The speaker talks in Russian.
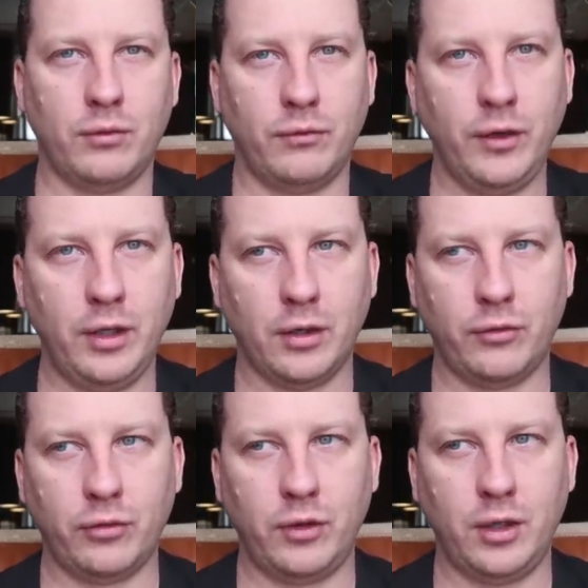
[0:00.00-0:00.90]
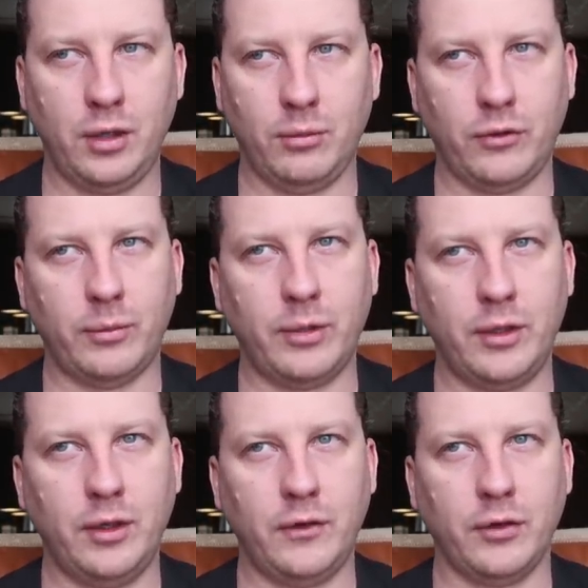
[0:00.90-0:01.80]
он выиграл в суде, ему
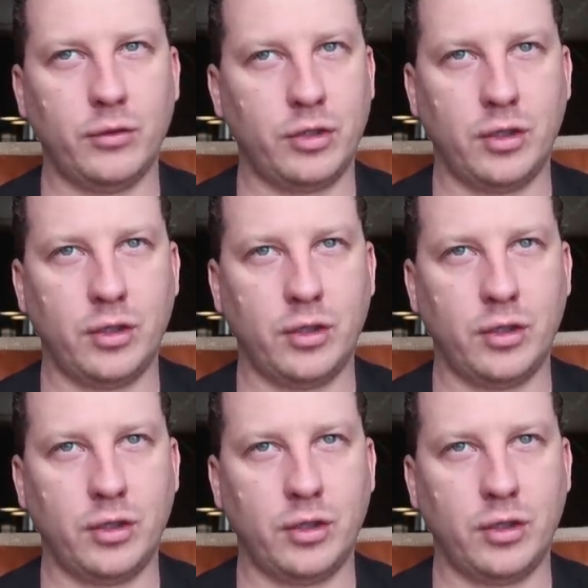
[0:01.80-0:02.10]
заплатили за то,